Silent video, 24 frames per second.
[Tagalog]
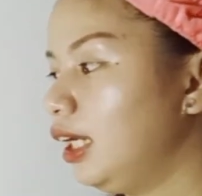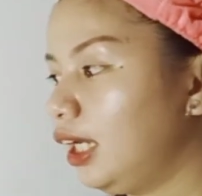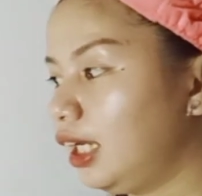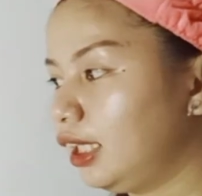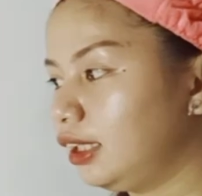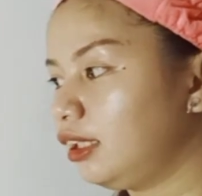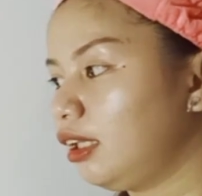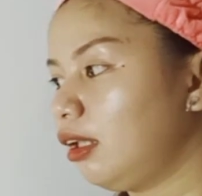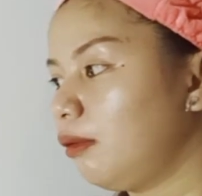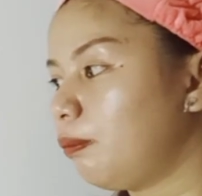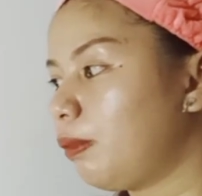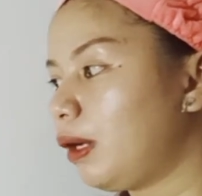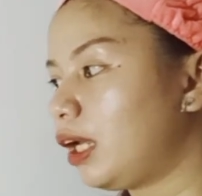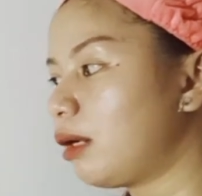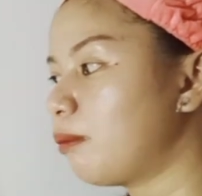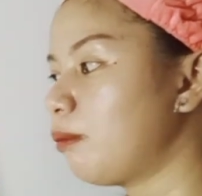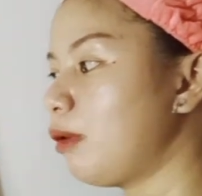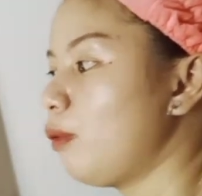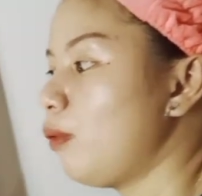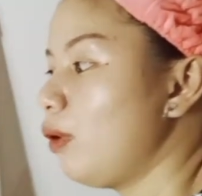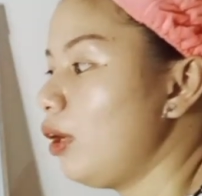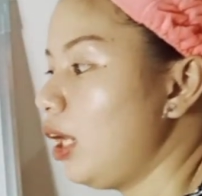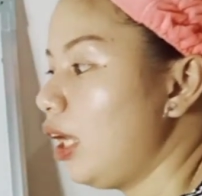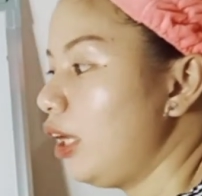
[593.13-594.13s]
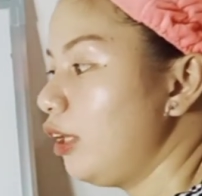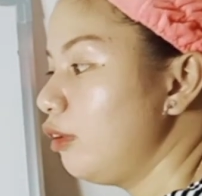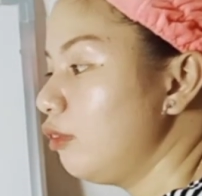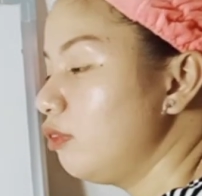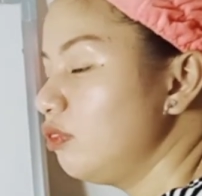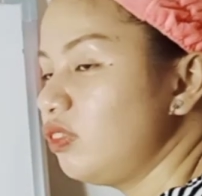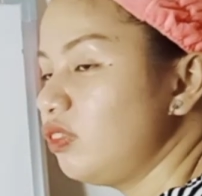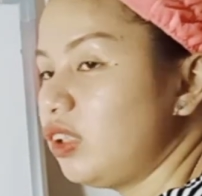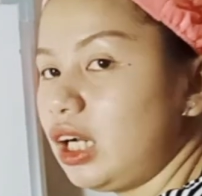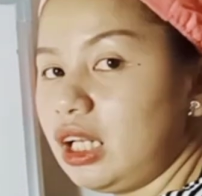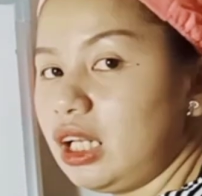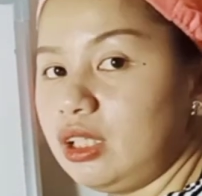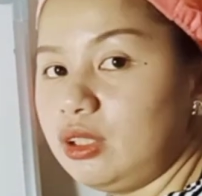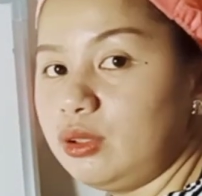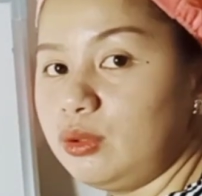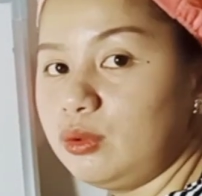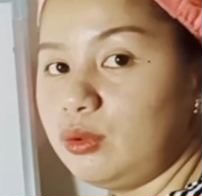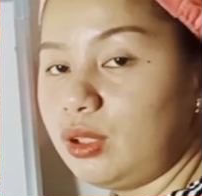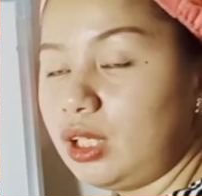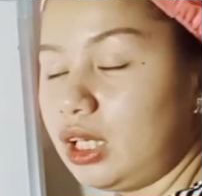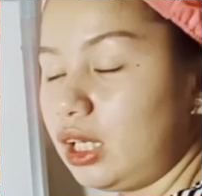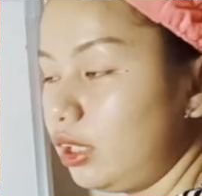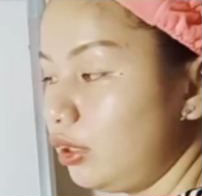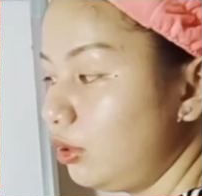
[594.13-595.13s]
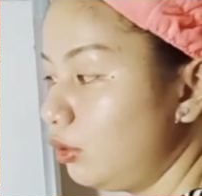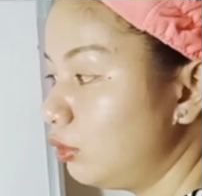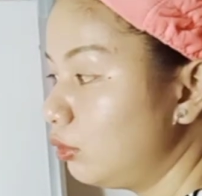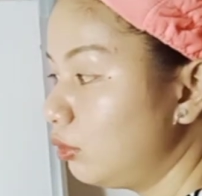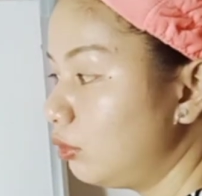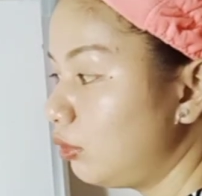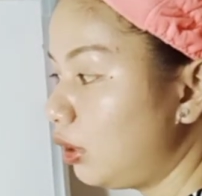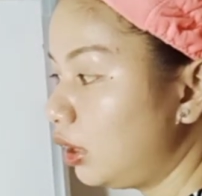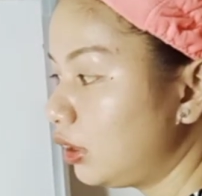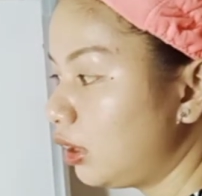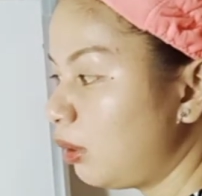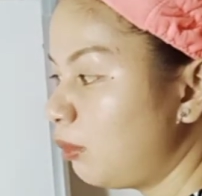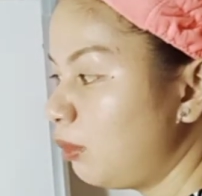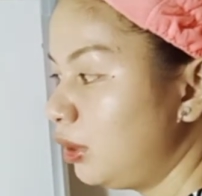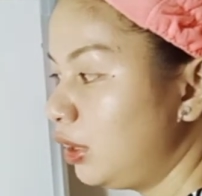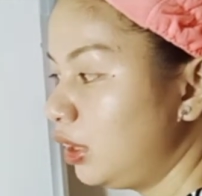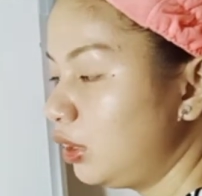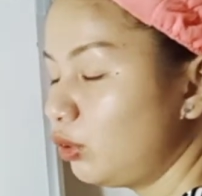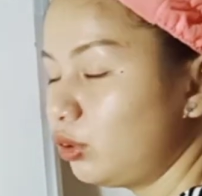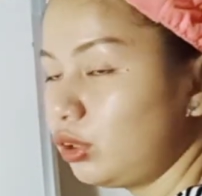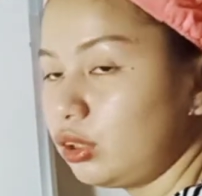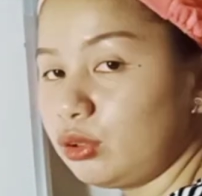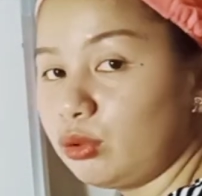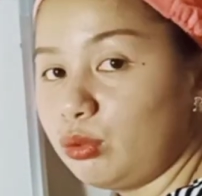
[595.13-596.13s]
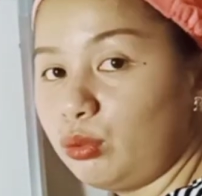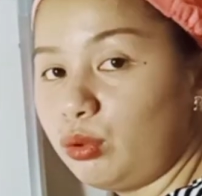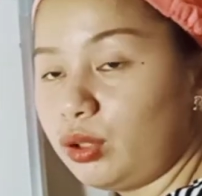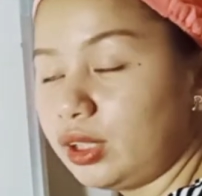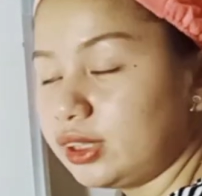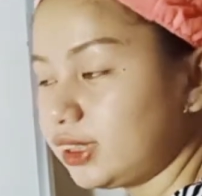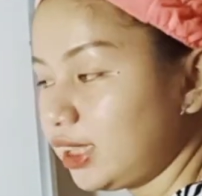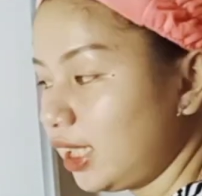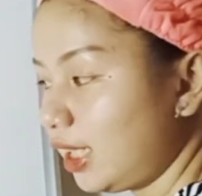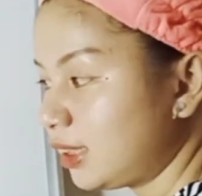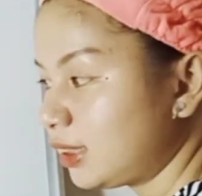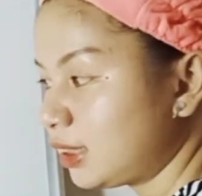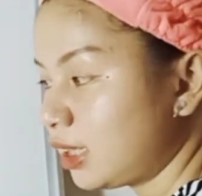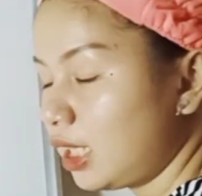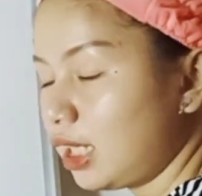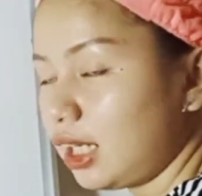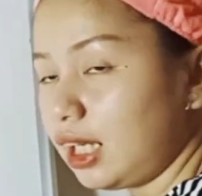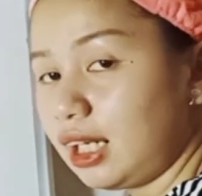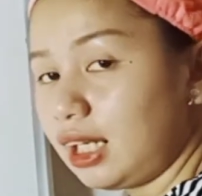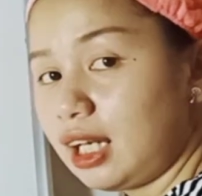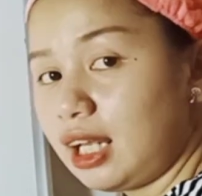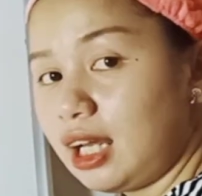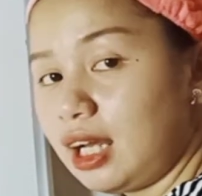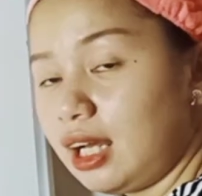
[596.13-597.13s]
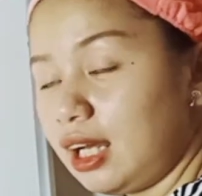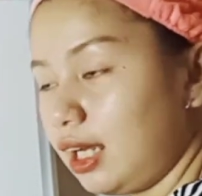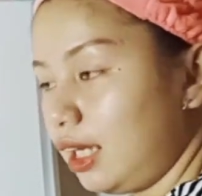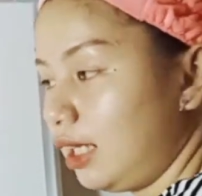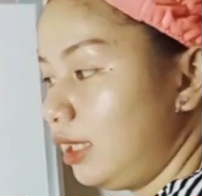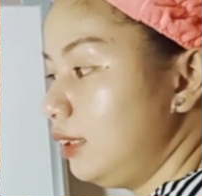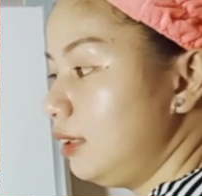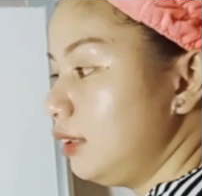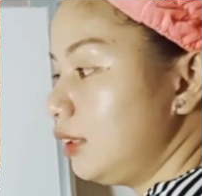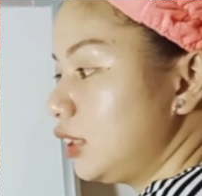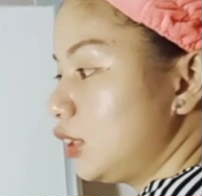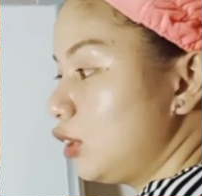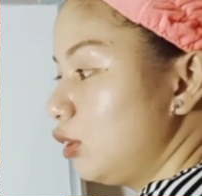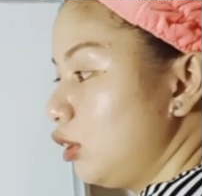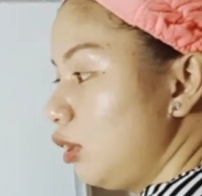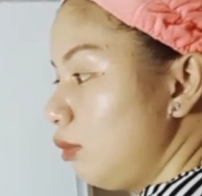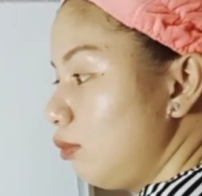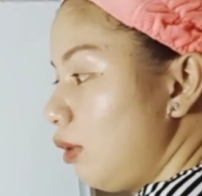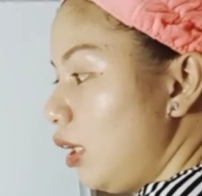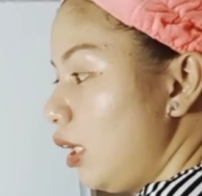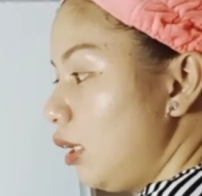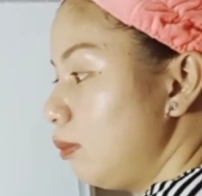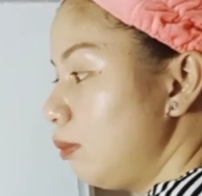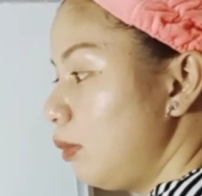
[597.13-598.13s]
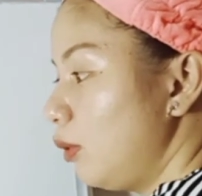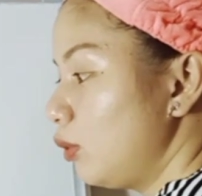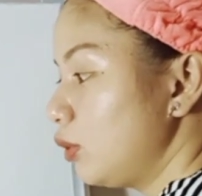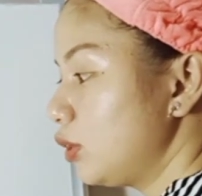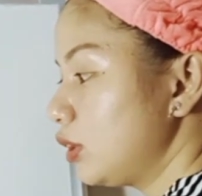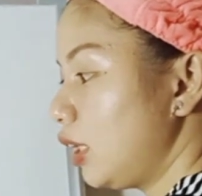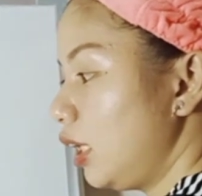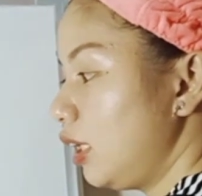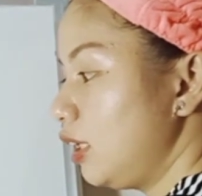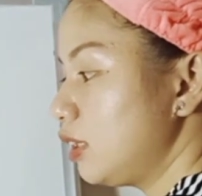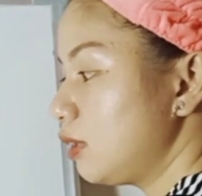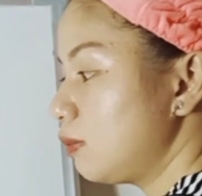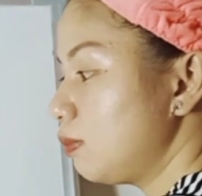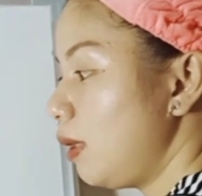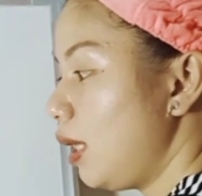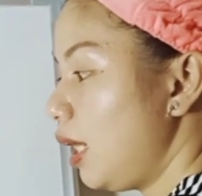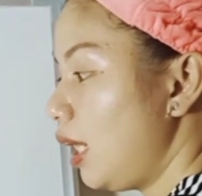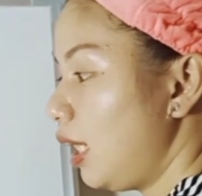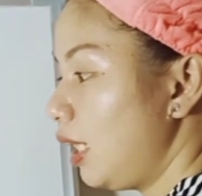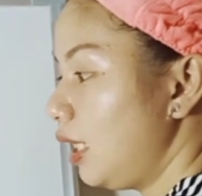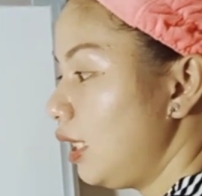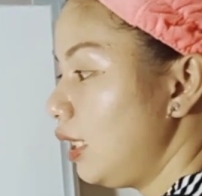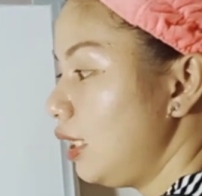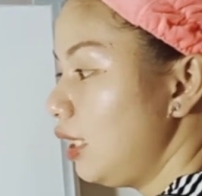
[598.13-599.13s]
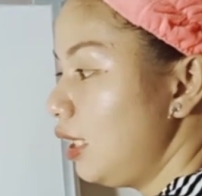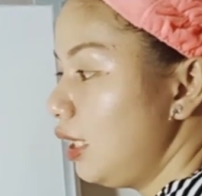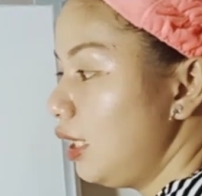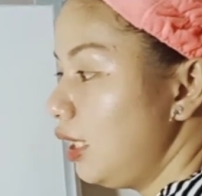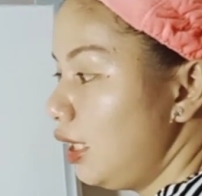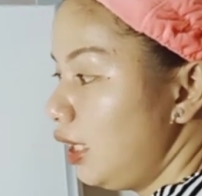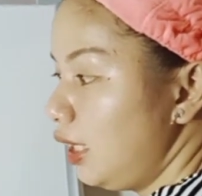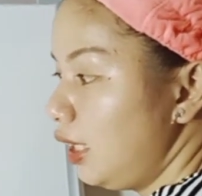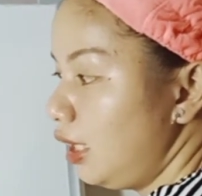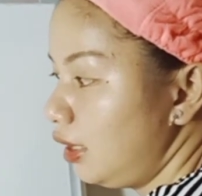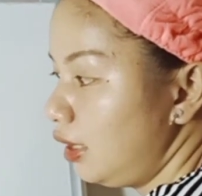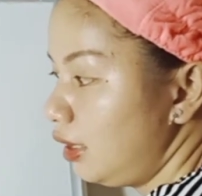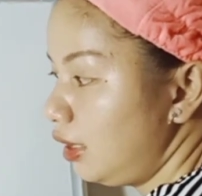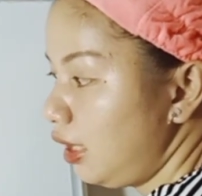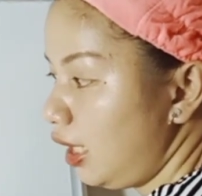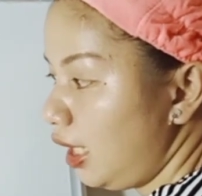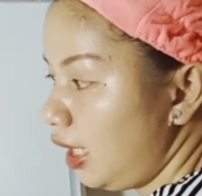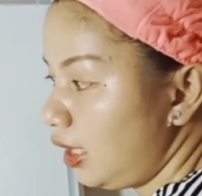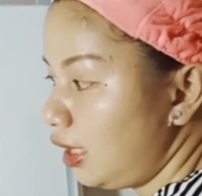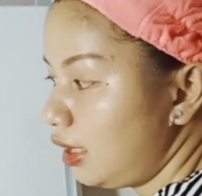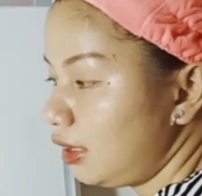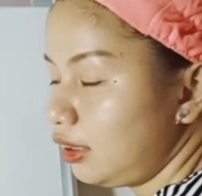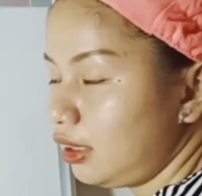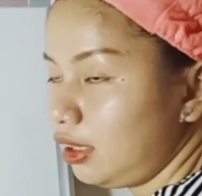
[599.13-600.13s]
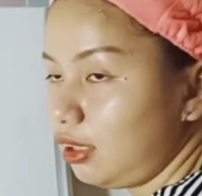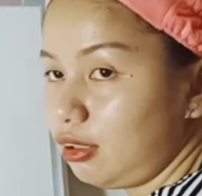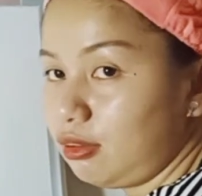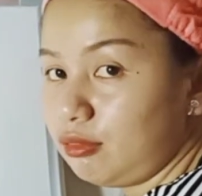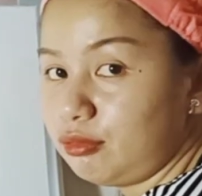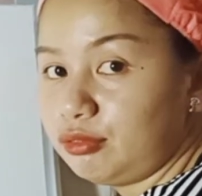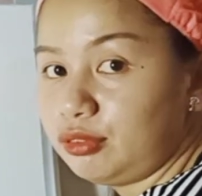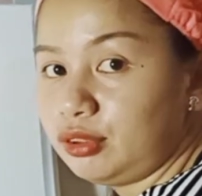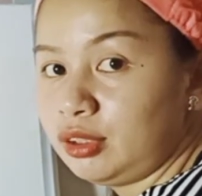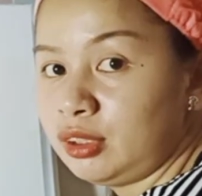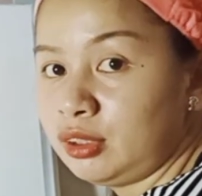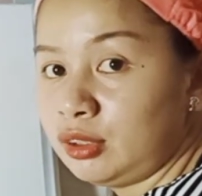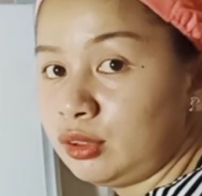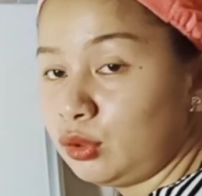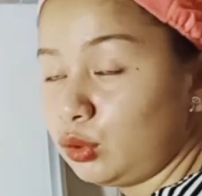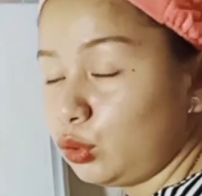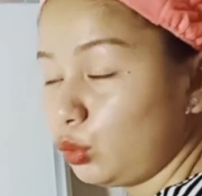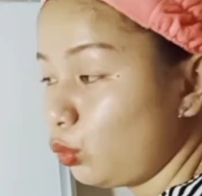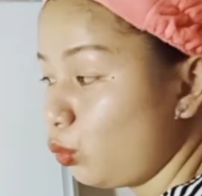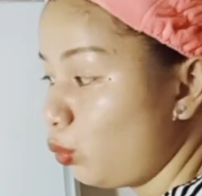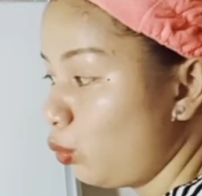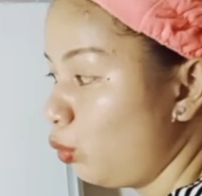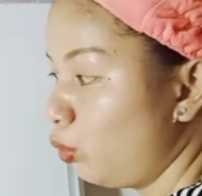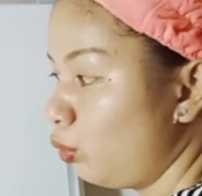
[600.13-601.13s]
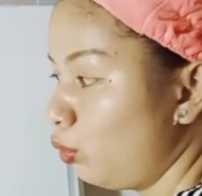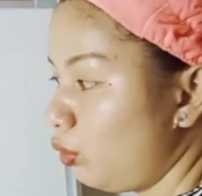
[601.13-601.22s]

And then, para mawala yung value, uh, yung katabi dito na 2, kasi x na kailangan. So, divide both sides by negative 2.